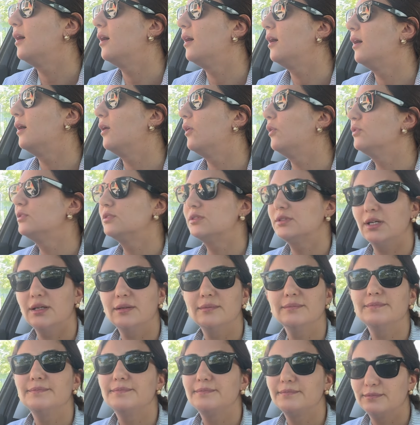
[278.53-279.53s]
E, o yüzden
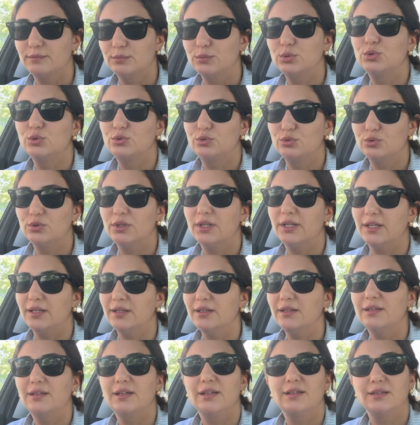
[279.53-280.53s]
bunu
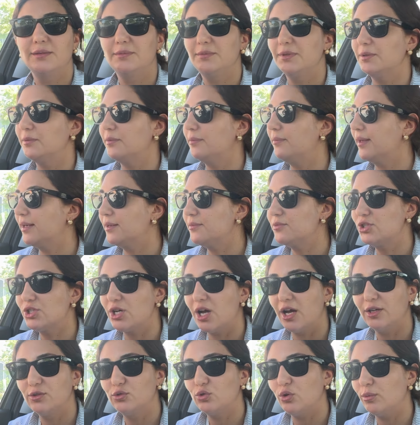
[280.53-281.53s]
kullanın. Dediğim gibi benim
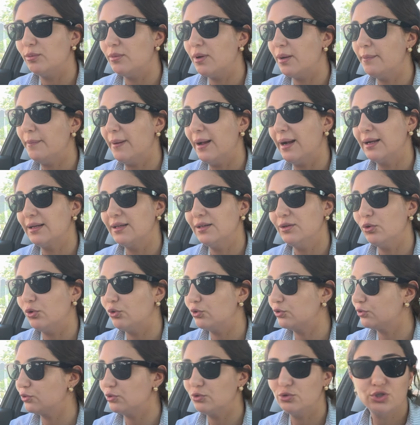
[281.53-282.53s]
şahit olmam belki
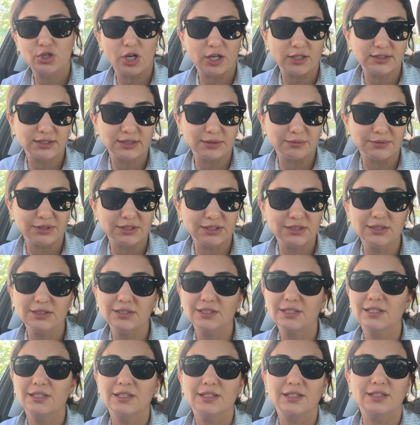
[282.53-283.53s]
o günkü şansımdı.
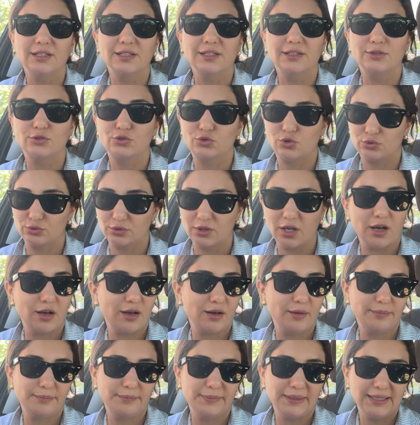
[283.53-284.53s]
E, çok
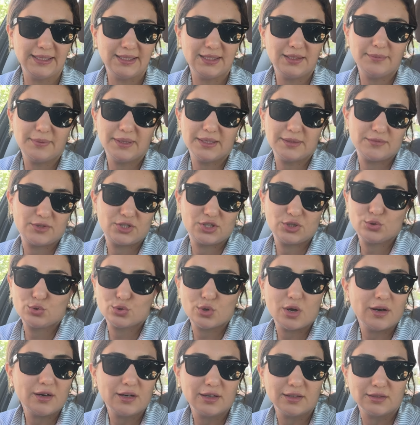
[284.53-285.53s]
daha bilgi benim için
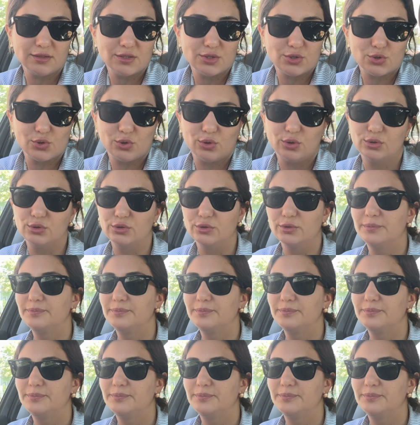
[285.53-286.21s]
şu an kalıcı oldu.